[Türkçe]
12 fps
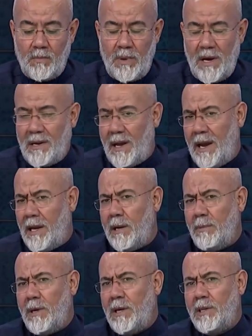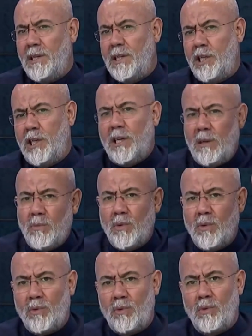ben Ehli Beyt'in kim
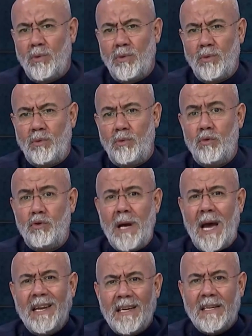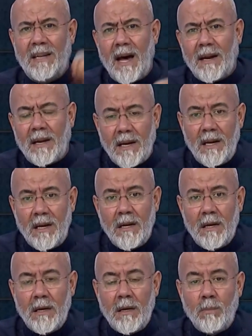olduğunu, yüceliklerini
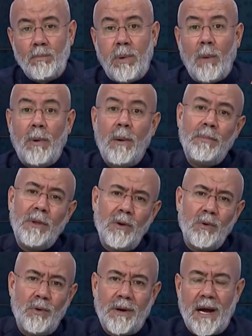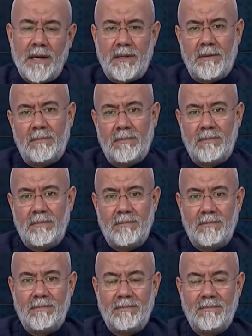babamdan öğrendim.
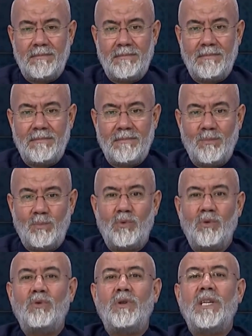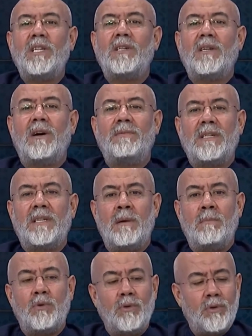Bunu itiraf
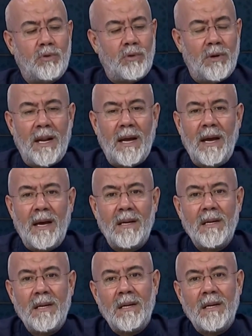eden, bunu söyleyen